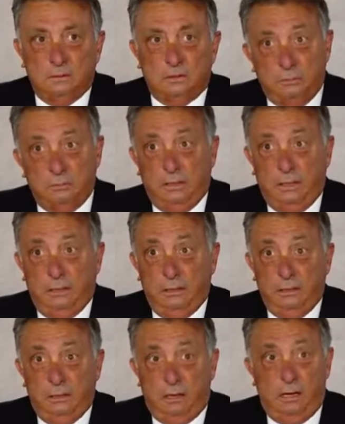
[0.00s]

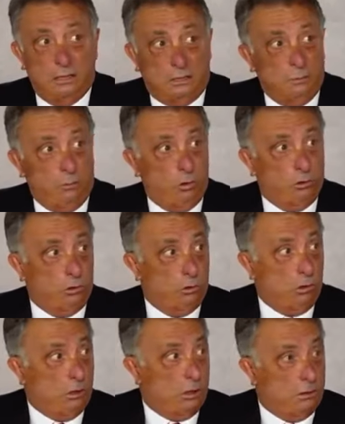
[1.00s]
Şimdi altımı oydu
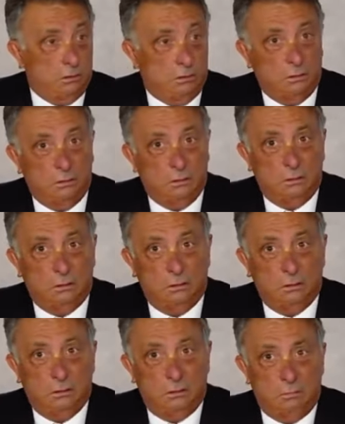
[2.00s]
diyorlar.
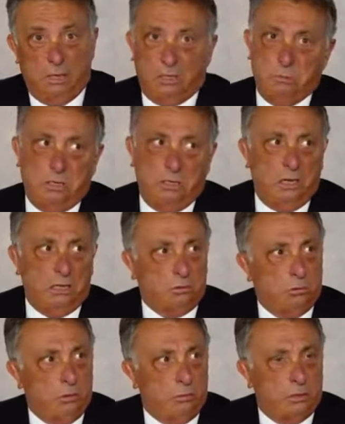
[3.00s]
Ben kimsenin
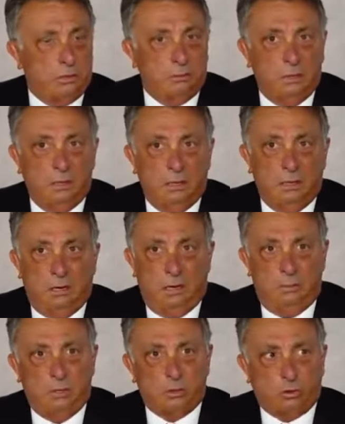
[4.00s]
altını oymadım.
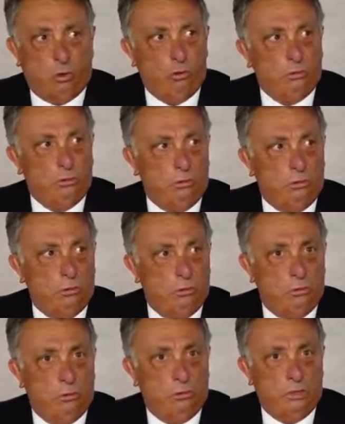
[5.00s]
Ama son
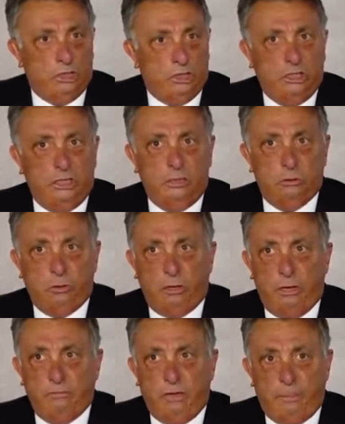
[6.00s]
iki yıl
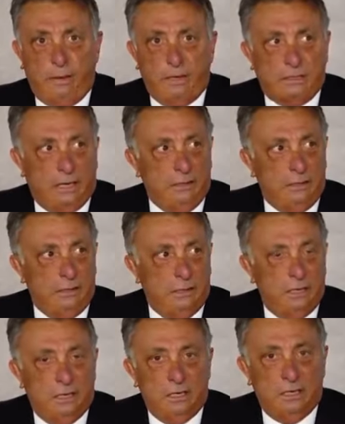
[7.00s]
görev yaparken
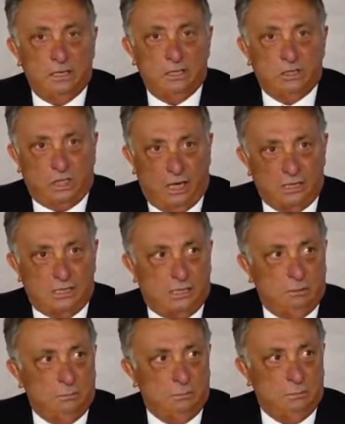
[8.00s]

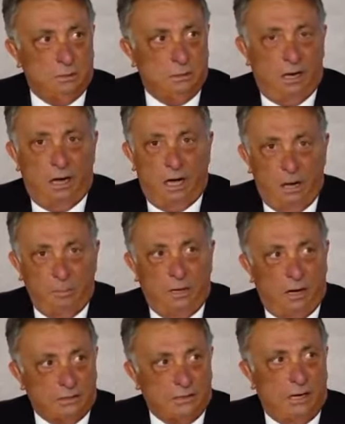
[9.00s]
şahsım
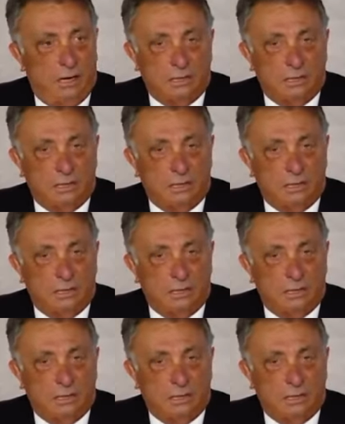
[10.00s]
abi adı